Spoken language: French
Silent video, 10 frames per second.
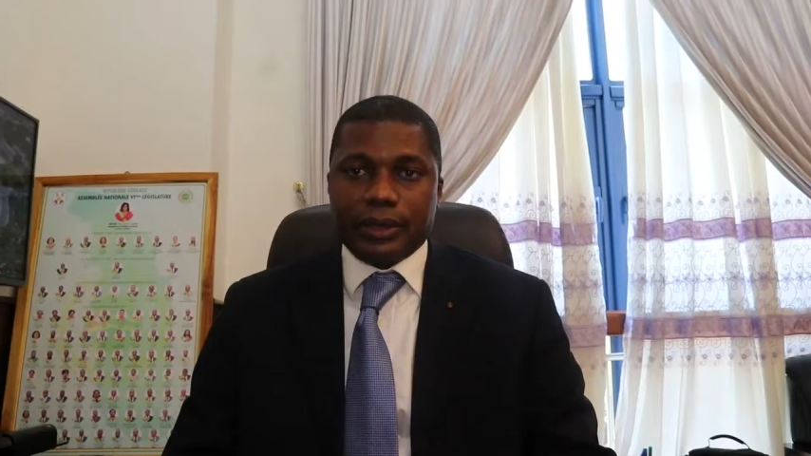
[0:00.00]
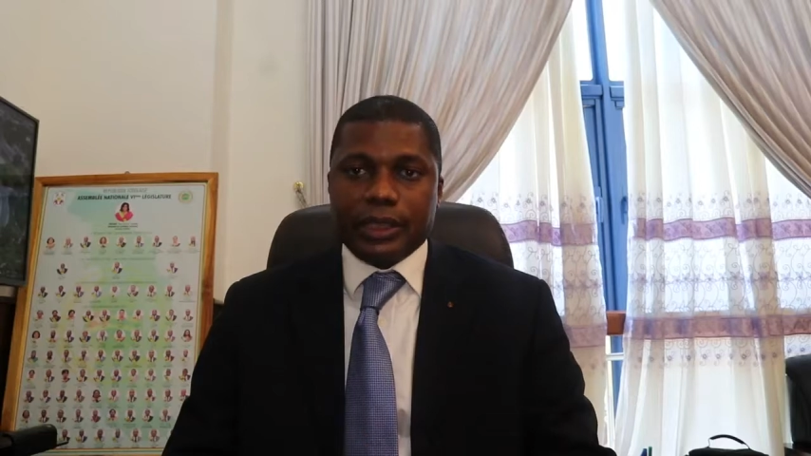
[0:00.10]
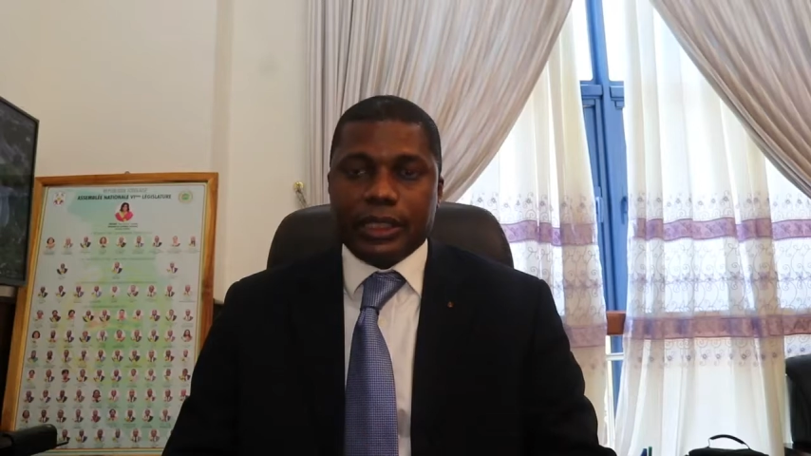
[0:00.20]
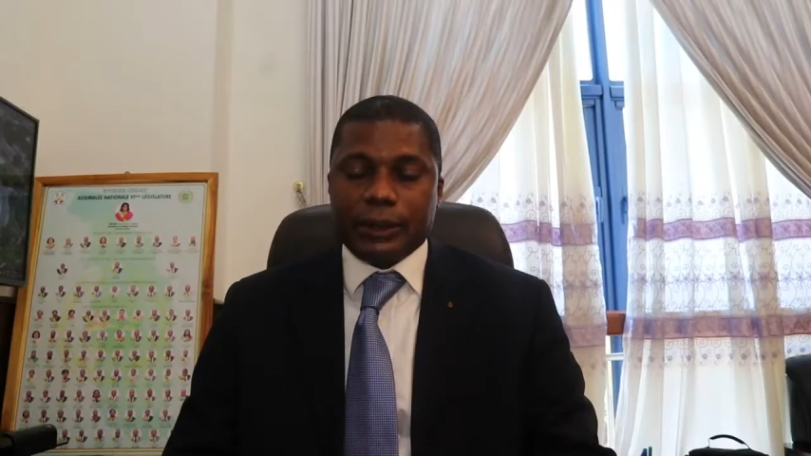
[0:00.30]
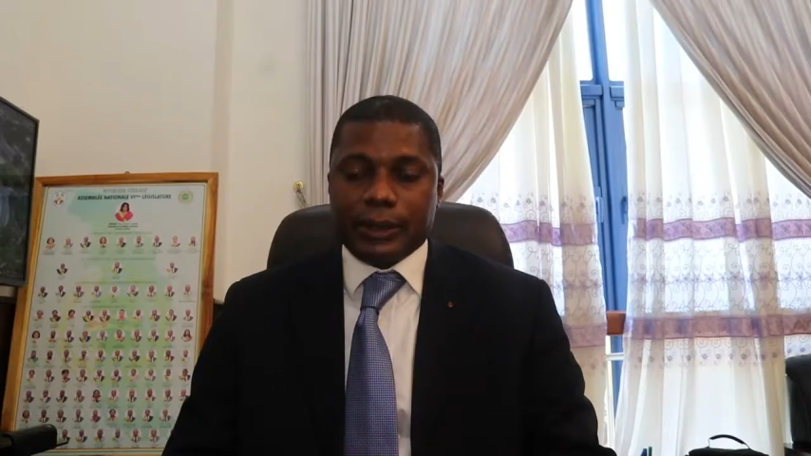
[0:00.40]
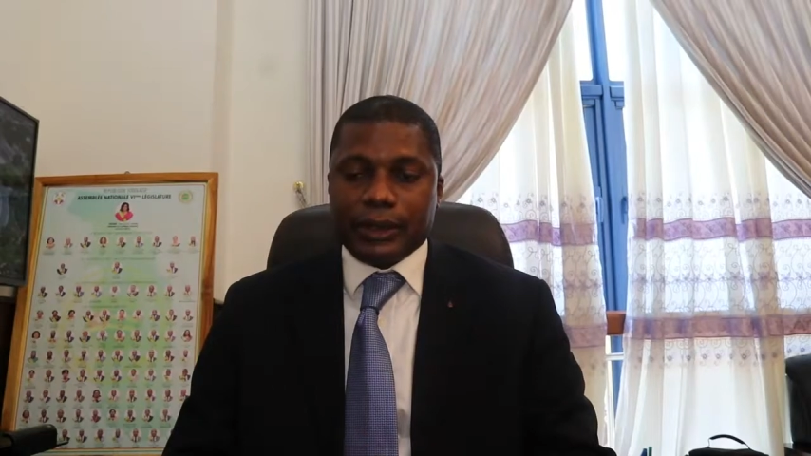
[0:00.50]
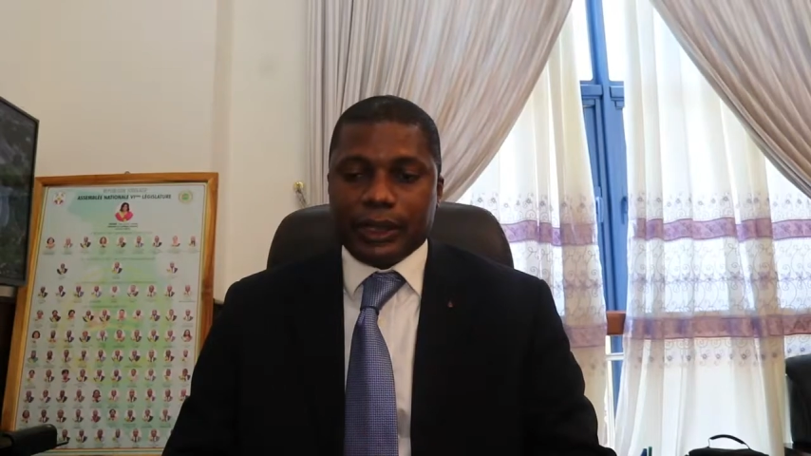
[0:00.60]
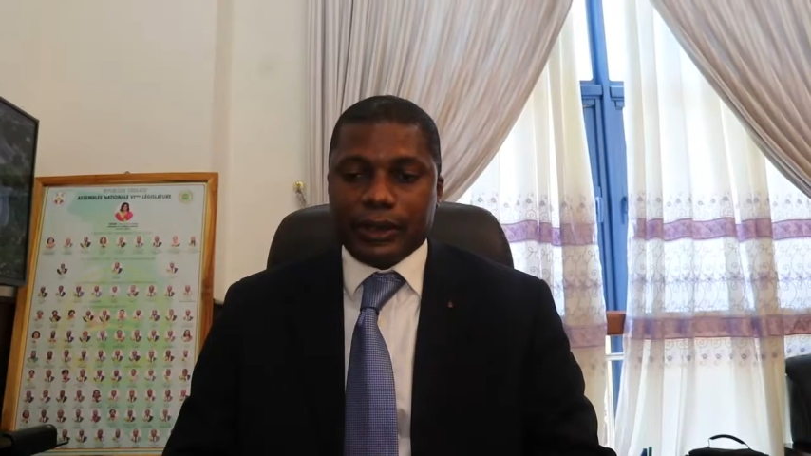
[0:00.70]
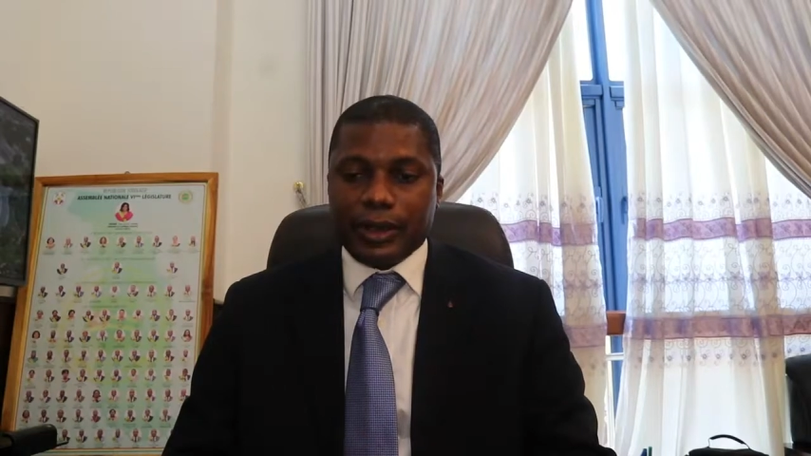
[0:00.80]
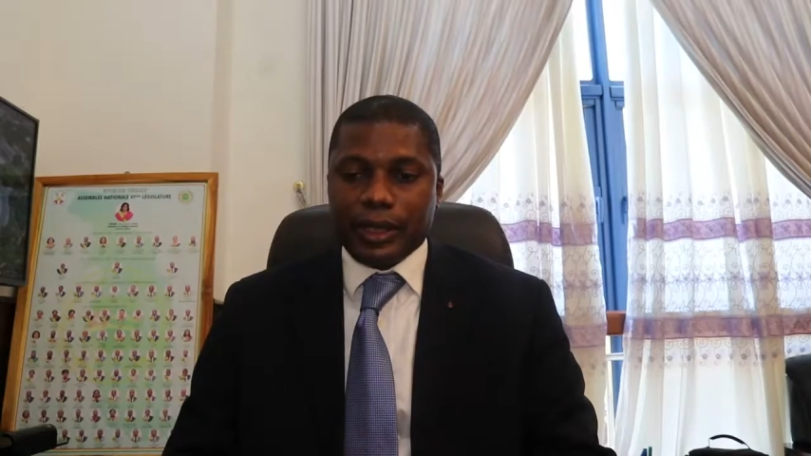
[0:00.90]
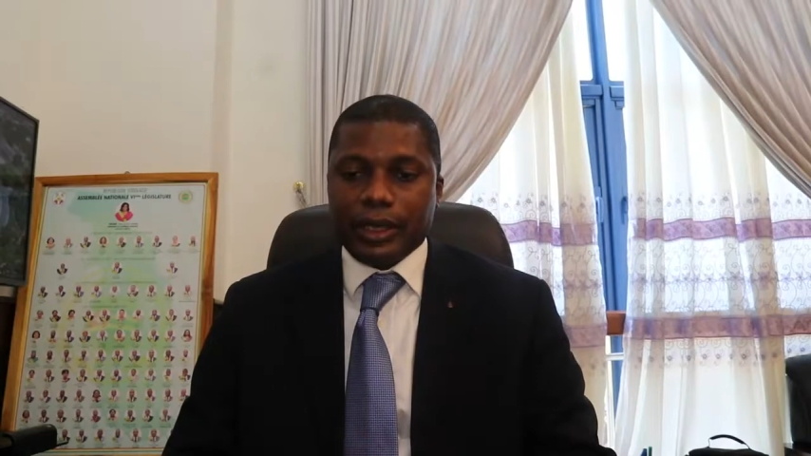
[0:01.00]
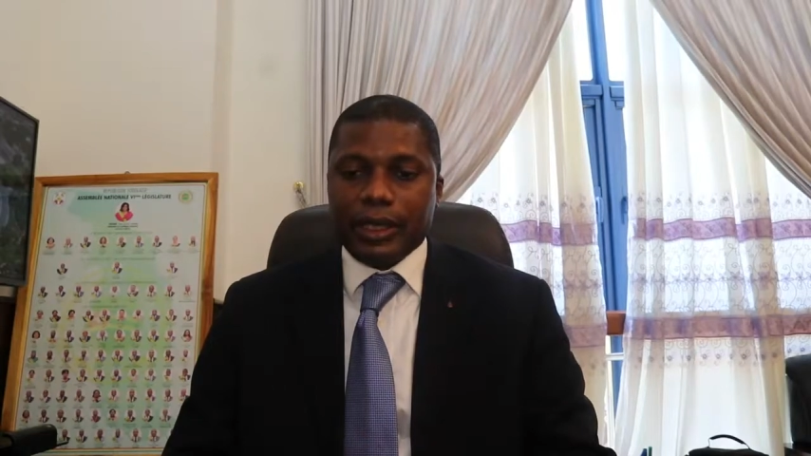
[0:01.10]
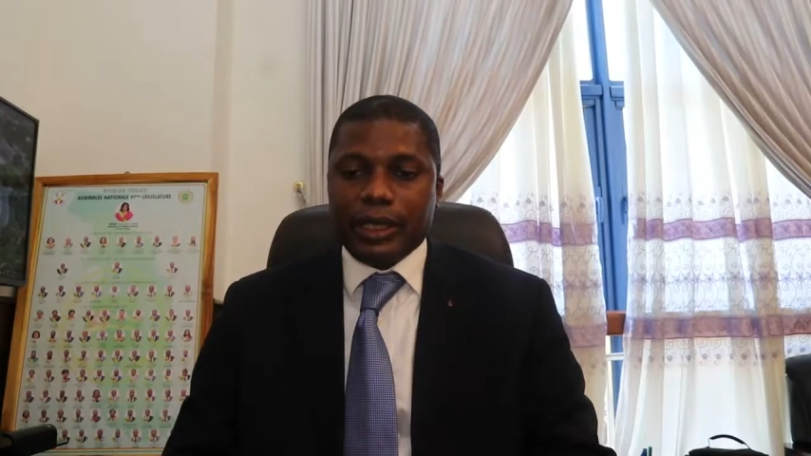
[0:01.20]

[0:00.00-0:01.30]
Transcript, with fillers: tous les téléspectateurs,